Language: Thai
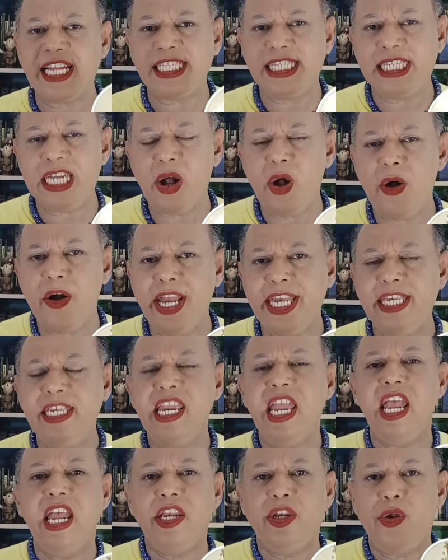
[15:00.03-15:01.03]
กชน
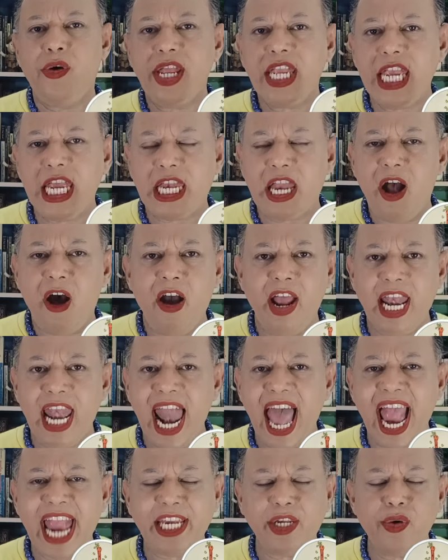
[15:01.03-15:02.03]
ธุรกิจออน
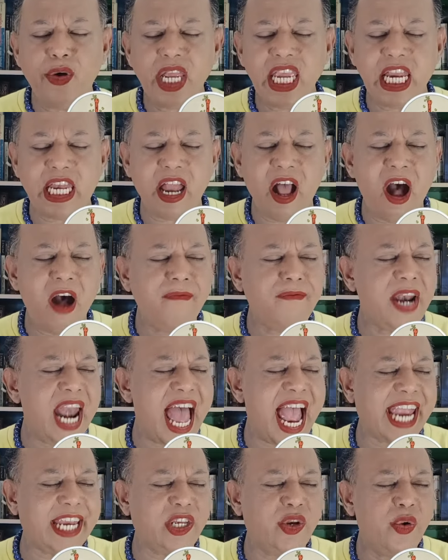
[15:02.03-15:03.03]
ไลน์ ธุรกิจออฟ
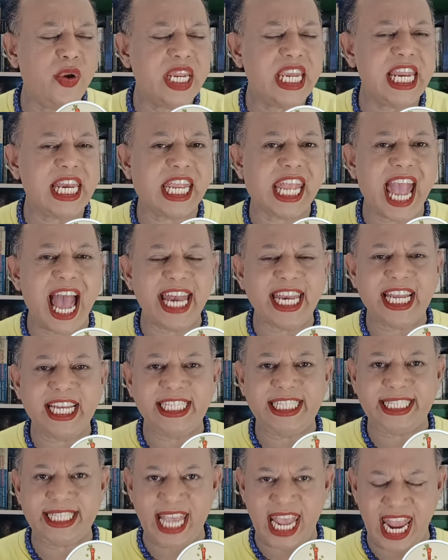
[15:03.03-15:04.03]
ไลน์ ธุรกิจการเก
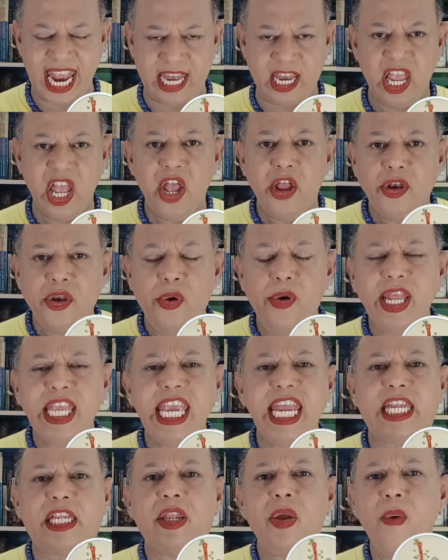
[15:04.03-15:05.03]
ษตร ธุร
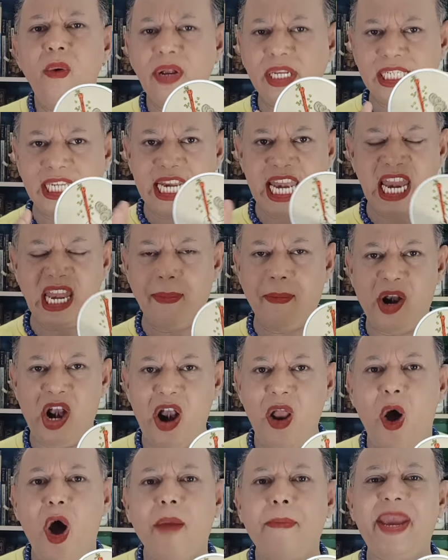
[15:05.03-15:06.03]
กิจทุกชนิดบน
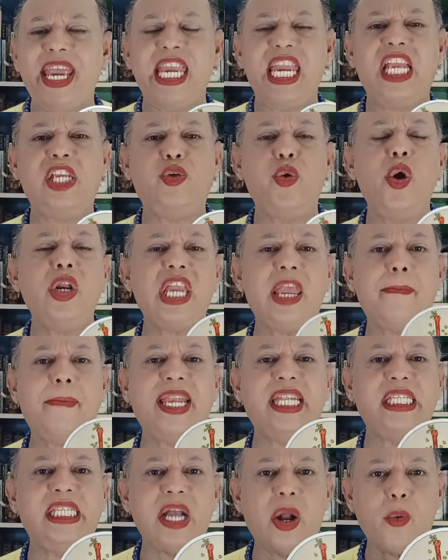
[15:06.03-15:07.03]
โลกใบนี้ช่วงนี้
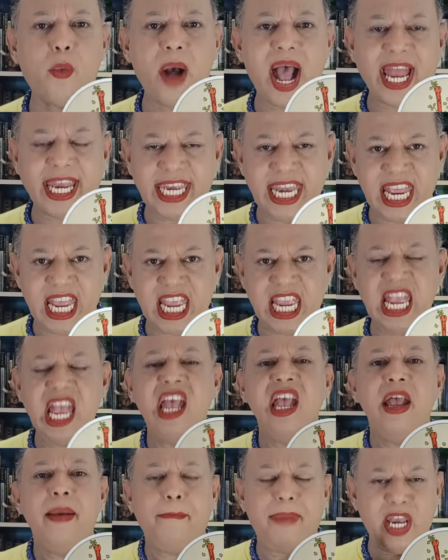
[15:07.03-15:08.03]
เป็นจังหวะดี
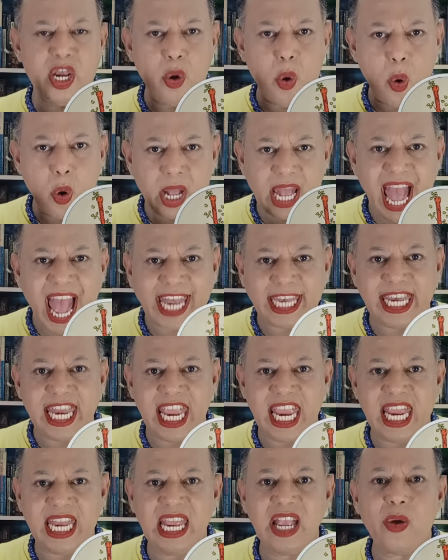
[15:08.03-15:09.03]
เป็นโอกาส
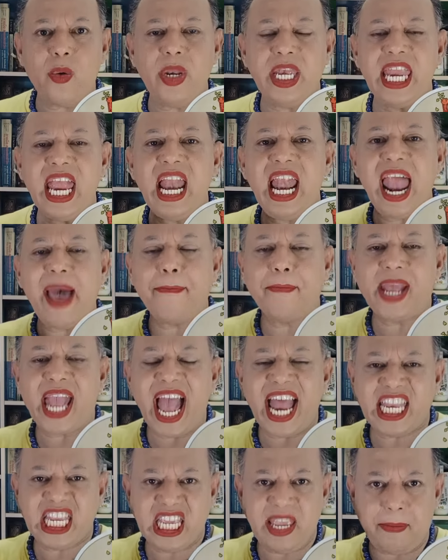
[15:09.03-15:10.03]
ดีที่คุณได้รับ
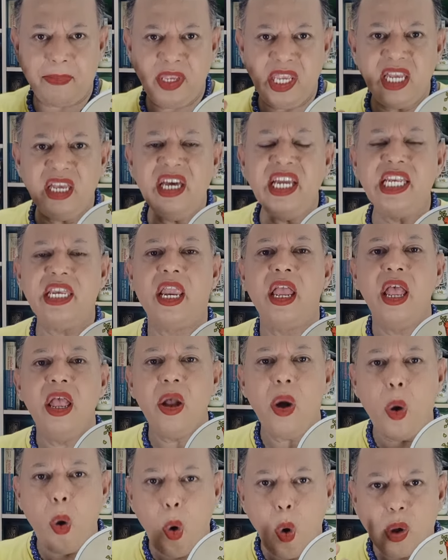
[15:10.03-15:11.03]
การหยิบยื่น
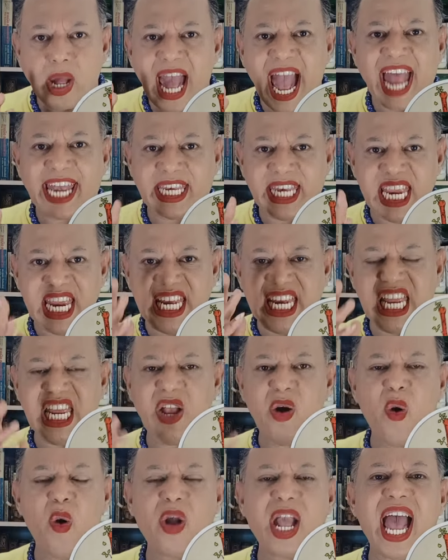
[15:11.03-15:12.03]
โอกาส
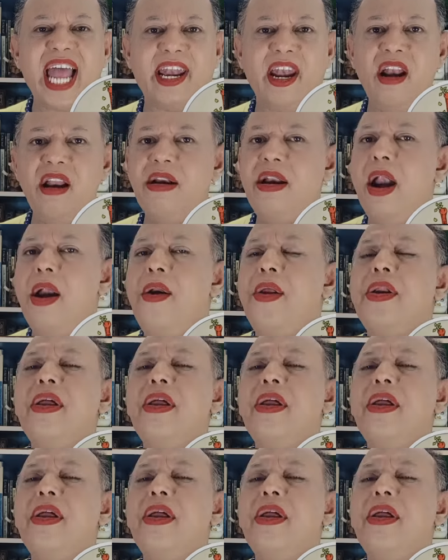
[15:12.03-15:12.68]
ดีๆ โอกาสเลิศ